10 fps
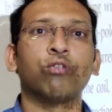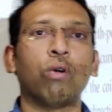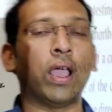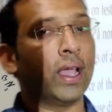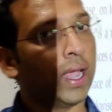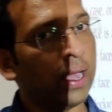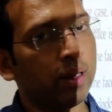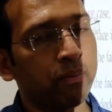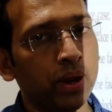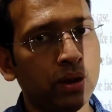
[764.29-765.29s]
सो आई अगेन
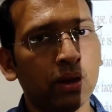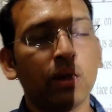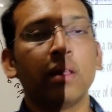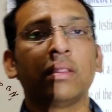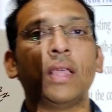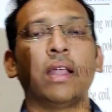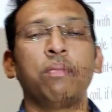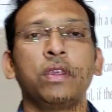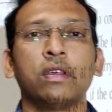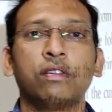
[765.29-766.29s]
रिपीट the
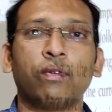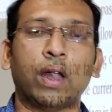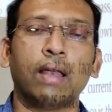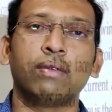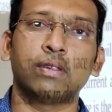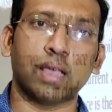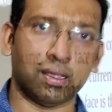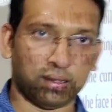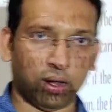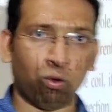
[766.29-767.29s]
admissions for 11
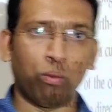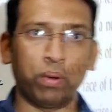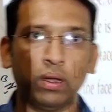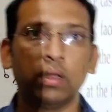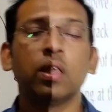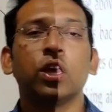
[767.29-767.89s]
science are open